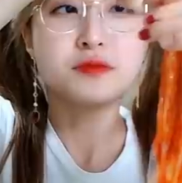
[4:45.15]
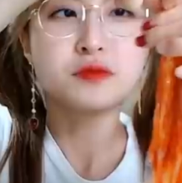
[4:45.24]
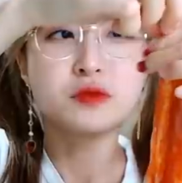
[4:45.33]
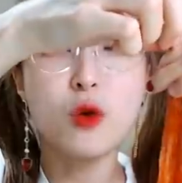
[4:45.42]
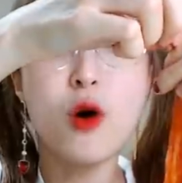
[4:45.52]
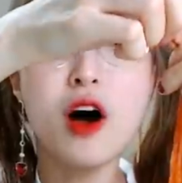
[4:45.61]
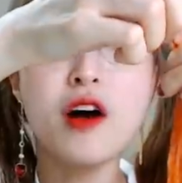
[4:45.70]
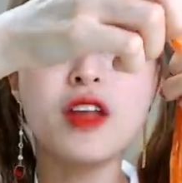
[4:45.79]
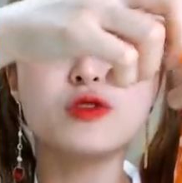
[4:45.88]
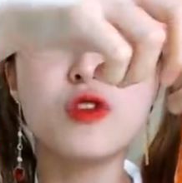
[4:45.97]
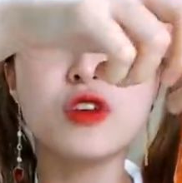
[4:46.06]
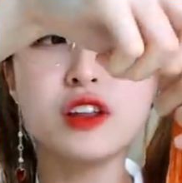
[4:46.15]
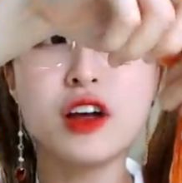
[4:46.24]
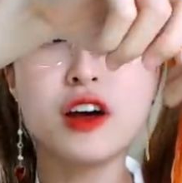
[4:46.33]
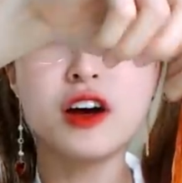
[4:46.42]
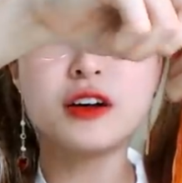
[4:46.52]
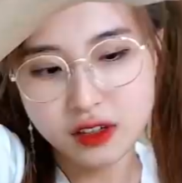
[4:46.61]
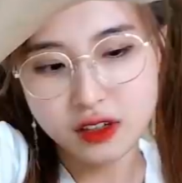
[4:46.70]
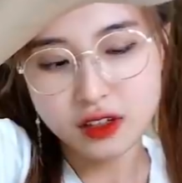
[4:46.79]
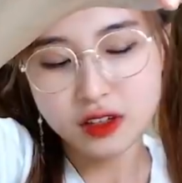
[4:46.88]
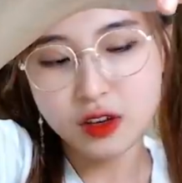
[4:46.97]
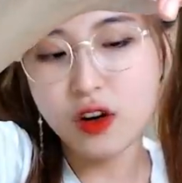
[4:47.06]
와 나 저기에다가
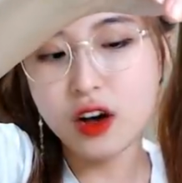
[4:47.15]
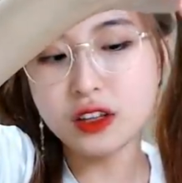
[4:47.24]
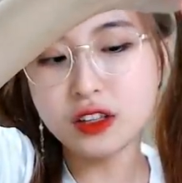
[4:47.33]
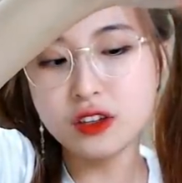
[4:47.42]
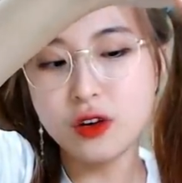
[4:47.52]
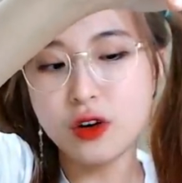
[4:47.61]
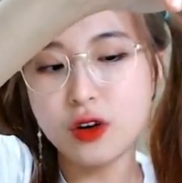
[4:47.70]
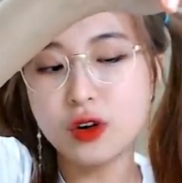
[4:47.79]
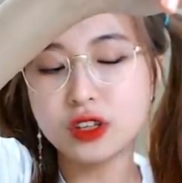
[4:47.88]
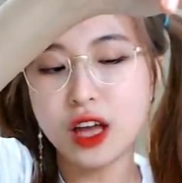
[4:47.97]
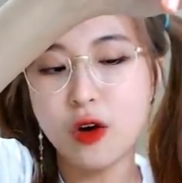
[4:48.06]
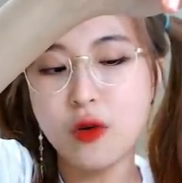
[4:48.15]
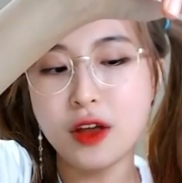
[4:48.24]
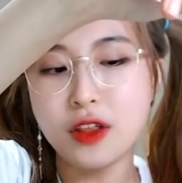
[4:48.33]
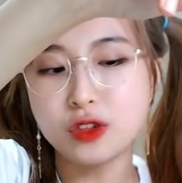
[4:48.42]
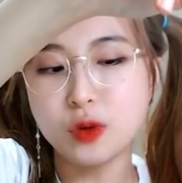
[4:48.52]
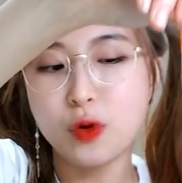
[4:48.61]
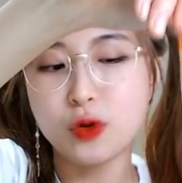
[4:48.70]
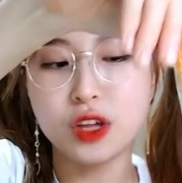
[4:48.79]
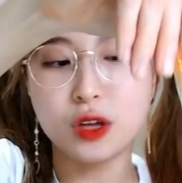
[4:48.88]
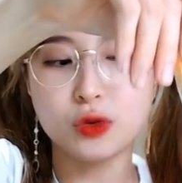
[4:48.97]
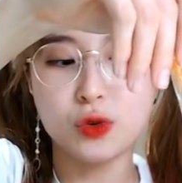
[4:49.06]
영화 같은 거 다운받아서 볼
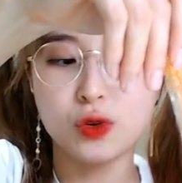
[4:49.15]
때도